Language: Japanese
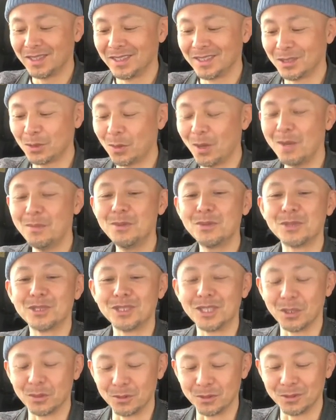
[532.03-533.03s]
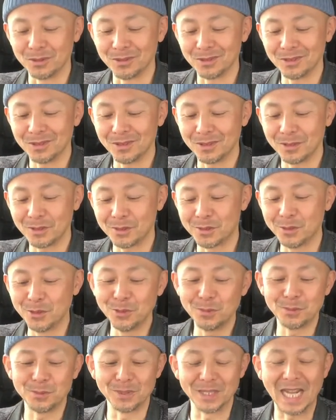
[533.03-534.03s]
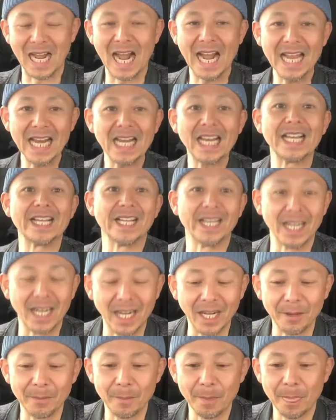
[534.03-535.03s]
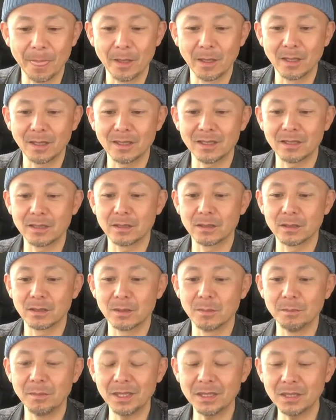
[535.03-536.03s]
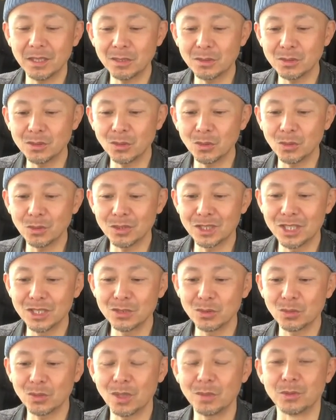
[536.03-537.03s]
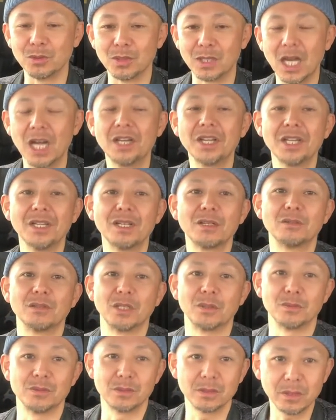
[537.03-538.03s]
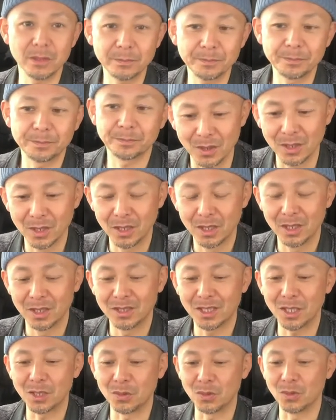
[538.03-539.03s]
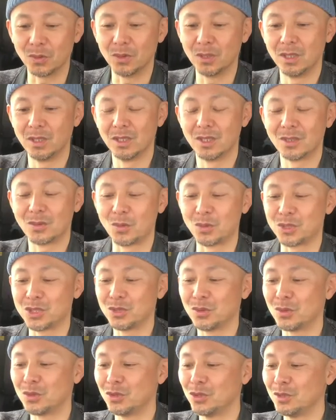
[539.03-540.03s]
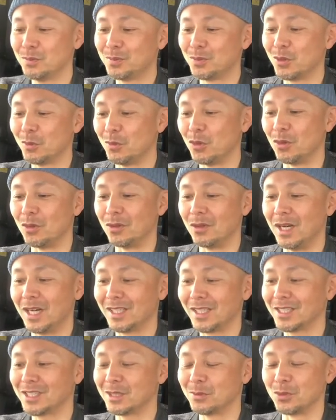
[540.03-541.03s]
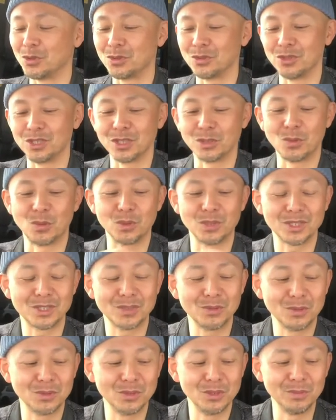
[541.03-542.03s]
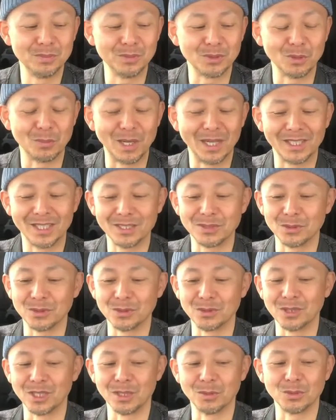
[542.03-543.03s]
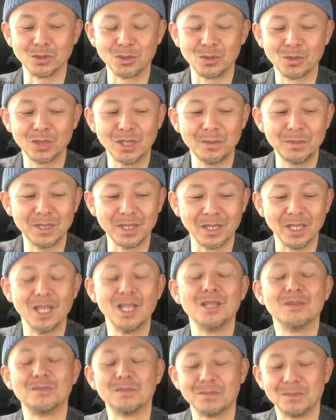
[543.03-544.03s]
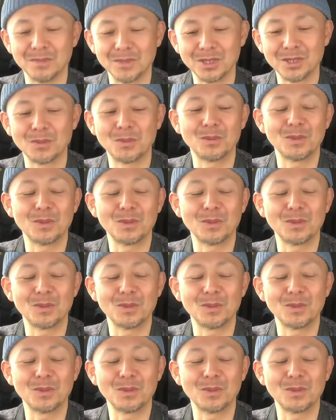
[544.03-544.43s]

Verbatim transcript: トラブルしてるグループに入らないから、全くその近所トラブル関係なくなるんですね。だけどこっちのグループとも話もするし、こっちのグループとも話をするけども、その度に「うんそう